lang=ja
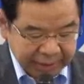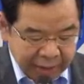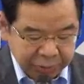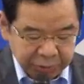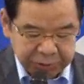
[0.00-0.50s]

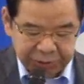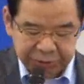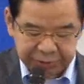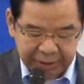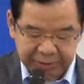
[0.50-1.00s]
断固阻止
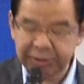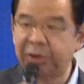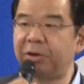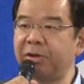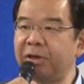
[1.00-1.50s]
する決意
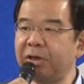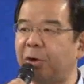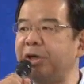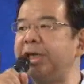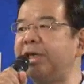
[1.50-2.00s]
をこ
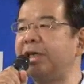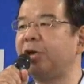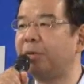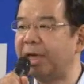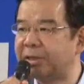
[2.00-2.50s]
こに
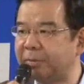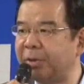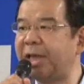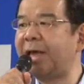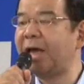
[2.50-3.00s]
表明する
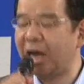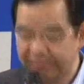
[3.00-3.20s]
もので